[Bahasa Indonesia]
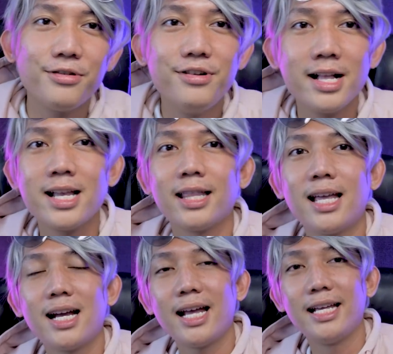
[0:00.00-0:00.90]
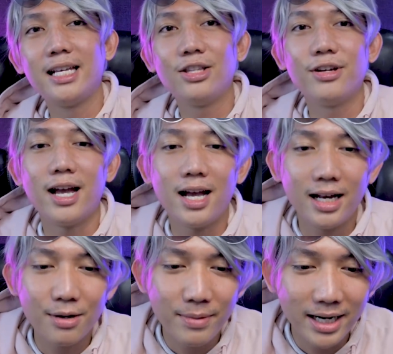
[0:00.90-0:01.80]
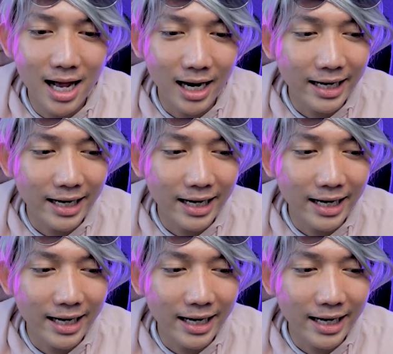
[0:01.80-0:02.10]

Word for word: di dunia nyata kayak gitu ya, ada begal